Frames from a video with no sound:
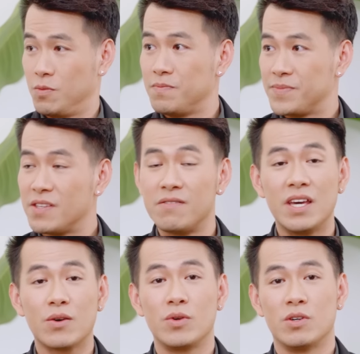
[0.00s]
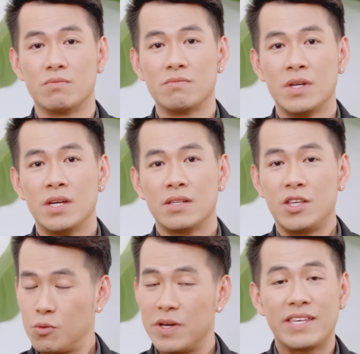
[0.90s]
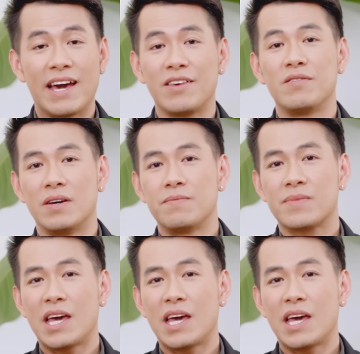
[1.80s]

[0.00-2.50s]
Dũng, sinh viên của Dũng, thì Dũng y chang như vậy.